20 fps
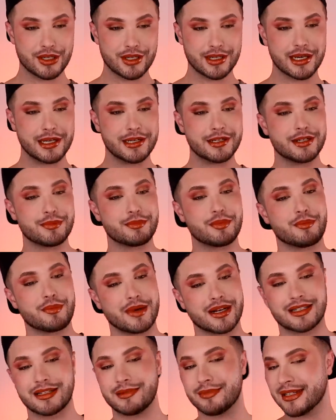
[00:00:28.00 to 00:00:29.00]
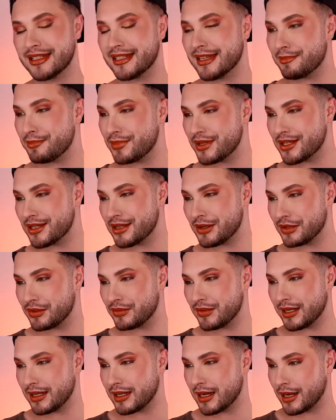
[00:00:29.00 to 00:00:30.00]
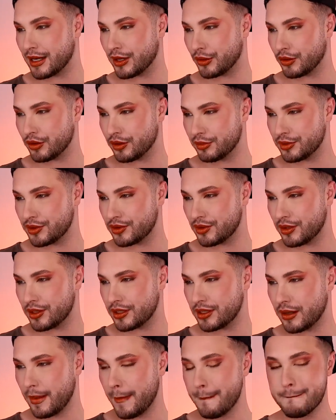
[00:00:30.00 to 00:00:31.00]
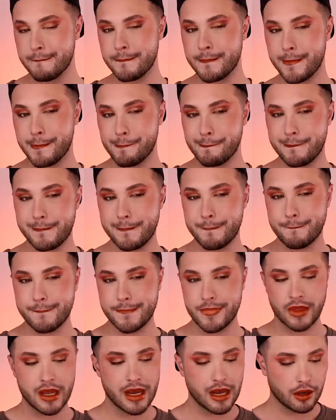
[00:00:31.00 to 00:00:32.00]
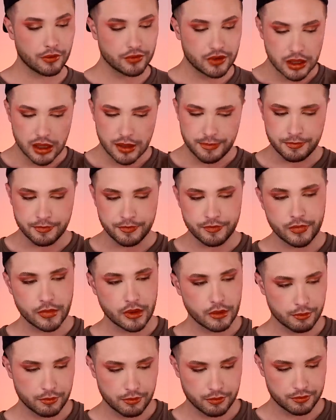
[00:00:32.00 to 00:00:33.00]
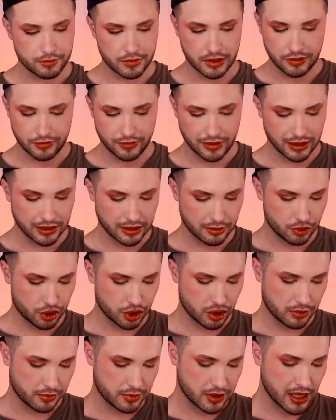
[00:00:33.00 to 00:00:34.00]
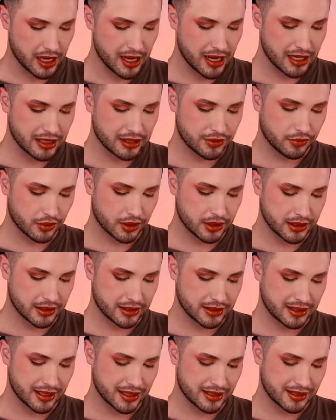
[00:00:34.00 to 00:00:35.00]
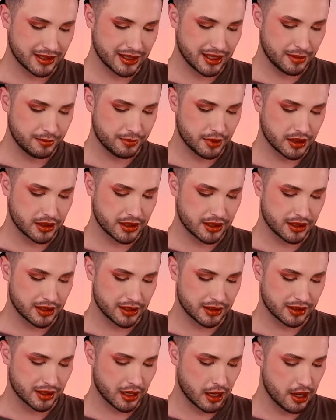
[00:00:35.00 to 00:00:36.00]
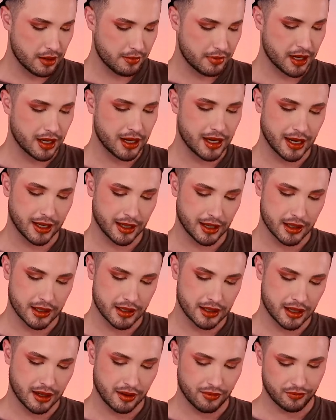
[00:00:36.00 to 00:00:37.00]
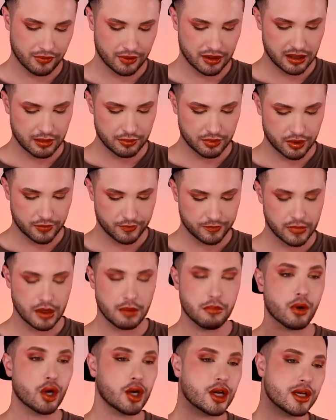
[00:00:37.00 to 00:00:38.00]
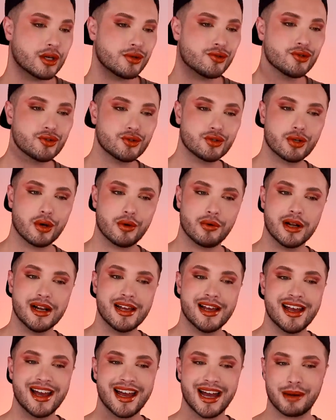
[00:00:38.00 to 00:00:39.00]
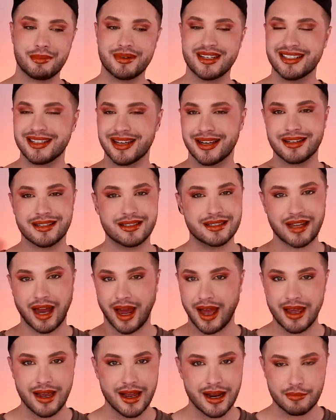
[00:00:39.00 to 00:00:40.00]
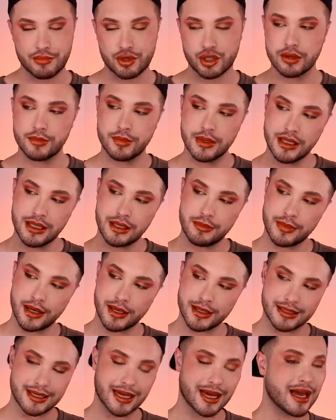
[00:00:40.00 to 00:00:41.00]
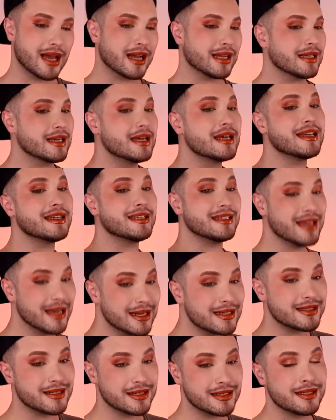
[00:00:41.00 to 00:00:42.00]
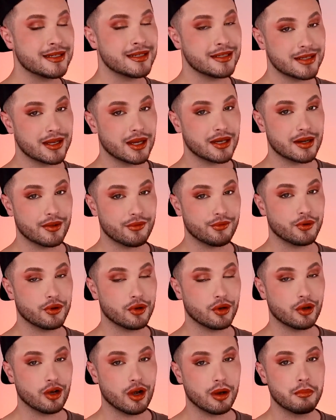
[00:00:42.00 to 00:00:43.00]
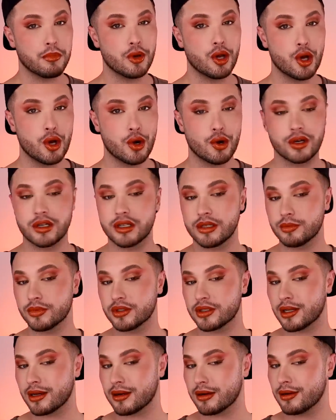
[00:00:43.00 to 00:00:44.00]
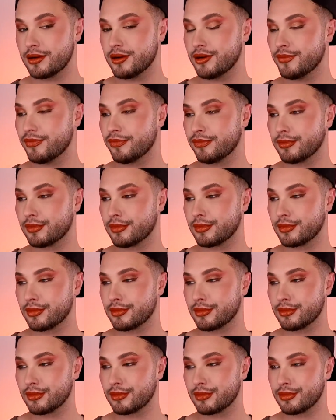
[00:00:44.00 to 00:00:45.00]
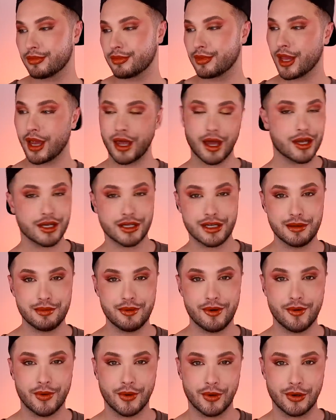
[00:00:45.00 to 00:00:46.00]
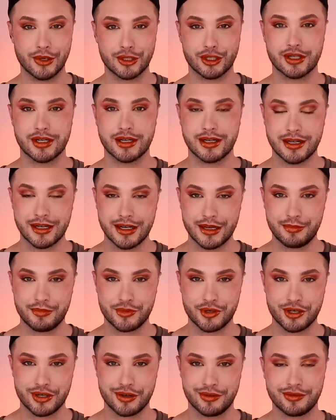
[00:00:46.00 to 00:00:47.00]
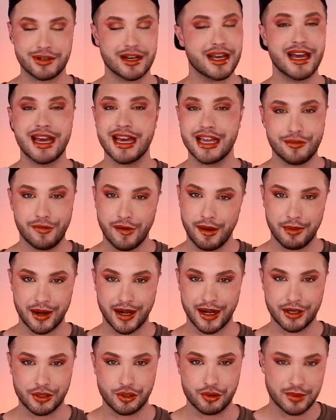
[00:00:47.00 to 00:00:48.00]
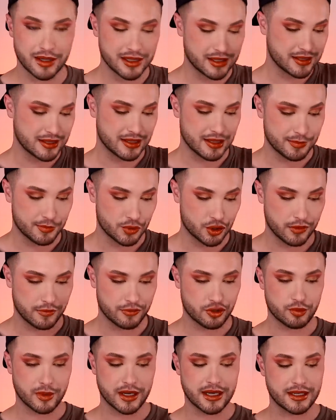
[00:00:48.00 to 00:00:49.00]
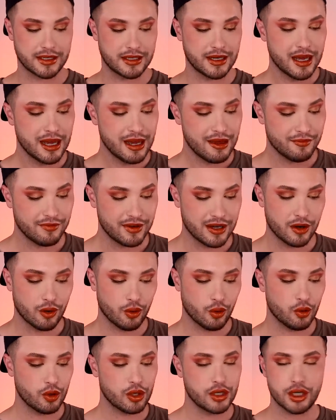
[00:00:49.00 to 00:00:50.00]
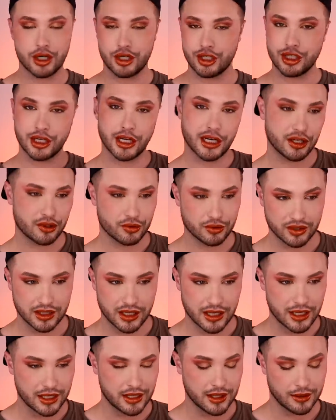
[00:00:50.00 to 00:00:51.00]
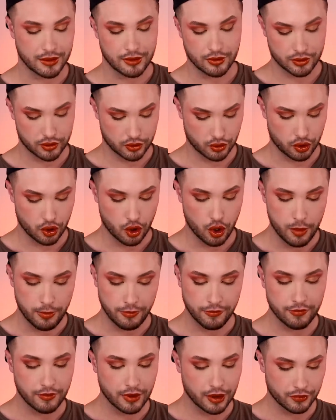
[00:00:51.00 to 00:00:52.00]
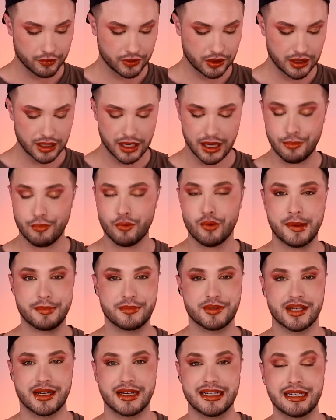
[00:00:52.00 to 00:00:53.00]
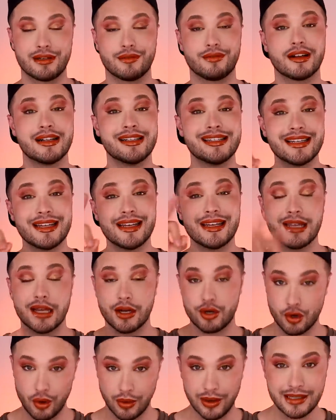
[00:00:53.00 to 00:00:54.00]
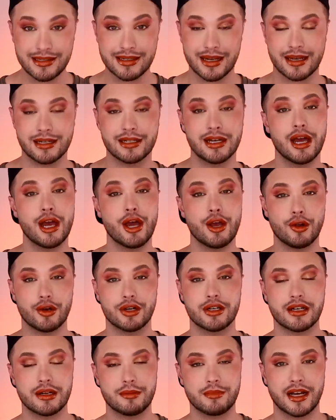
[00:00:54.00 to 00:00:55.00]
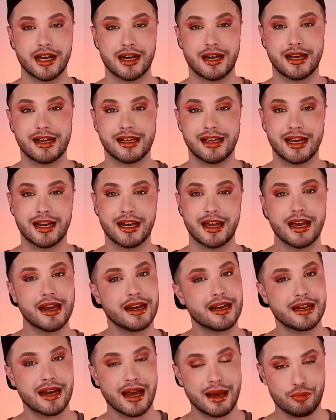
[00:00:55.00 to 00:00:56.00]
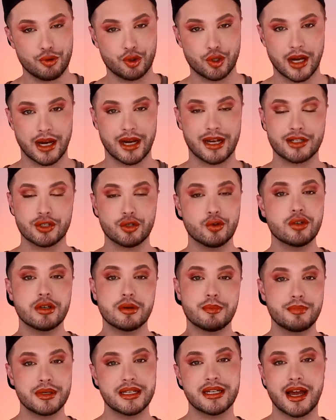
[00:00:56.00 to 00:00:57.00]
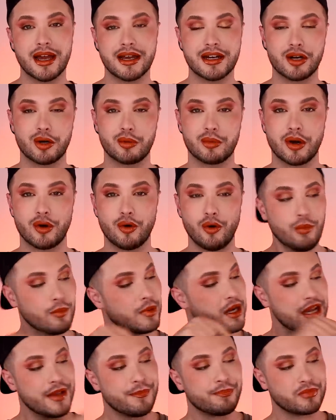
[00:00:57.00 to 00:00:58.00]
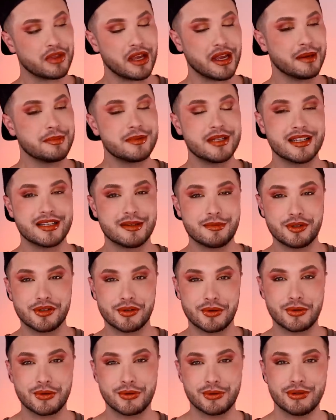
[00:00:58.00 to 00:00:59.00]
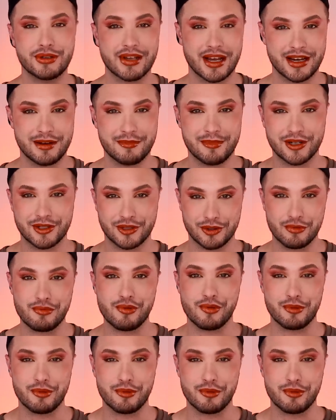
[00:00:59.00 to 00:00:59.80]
nicht kennt, ich bin Maxim. Ich sehe ein bisschen aus wie ein kleiner Kürbis heute. Mm, auf den Lippen, das fragt ihr bestimmt, ist von NYX der Slip Tease Lip Lecker in der Farbe Modern Soul. Habe ich seit drei Jahren bestimmt nicht mehr getragen. Jetzt ist die Zeit dafür gekommen und ich muss sagen, ich liebe orangenen Lippenstift. Ich will aber gar nicht über diesen Lippenstift sprechen. Wir holen direkt unser Handy raus und hüpfen auf die DM-Webseite. Falls ihr hier neu seid, könnt ihr dem Kanal gerne ein Abo dalassen und bitte einen Daumen nach oben. Da gibt es jetzt nämlich so eine süße Animation.